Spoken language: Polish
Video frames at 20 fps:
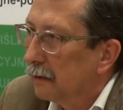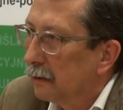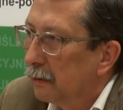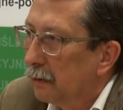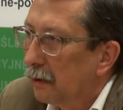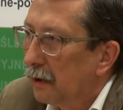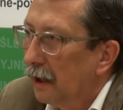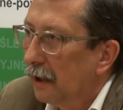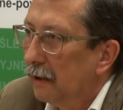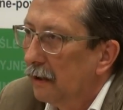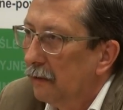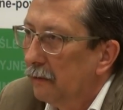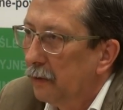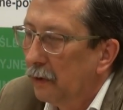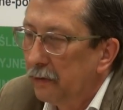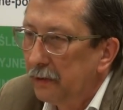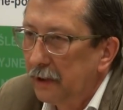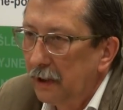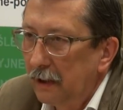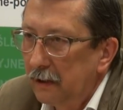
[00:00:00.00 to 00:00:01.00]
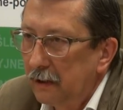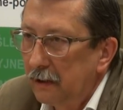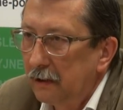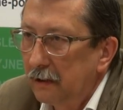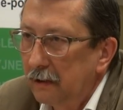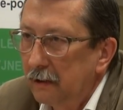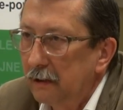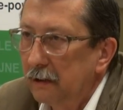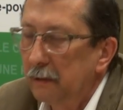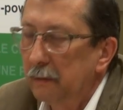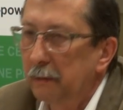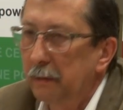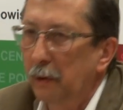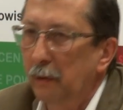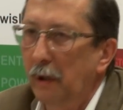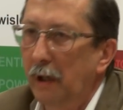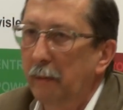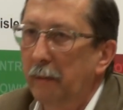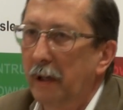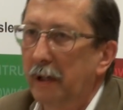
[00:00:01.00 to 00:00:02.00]
która wówczas e,
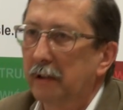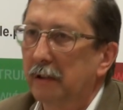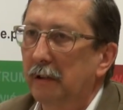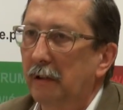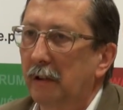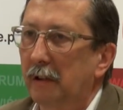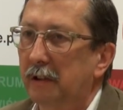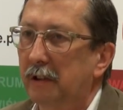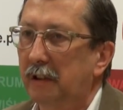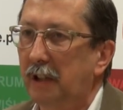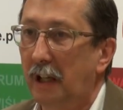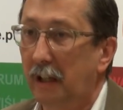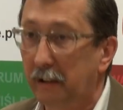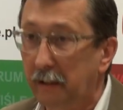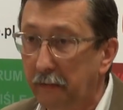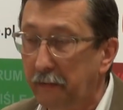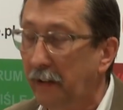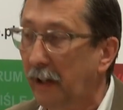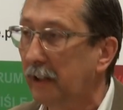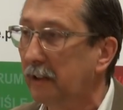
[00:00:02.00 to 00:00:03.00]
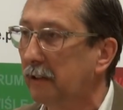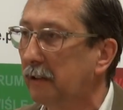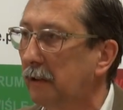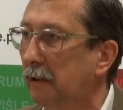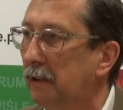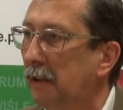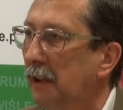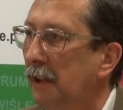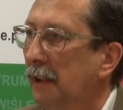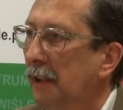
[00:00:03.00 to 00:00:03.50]
była bardzo ostra de facto,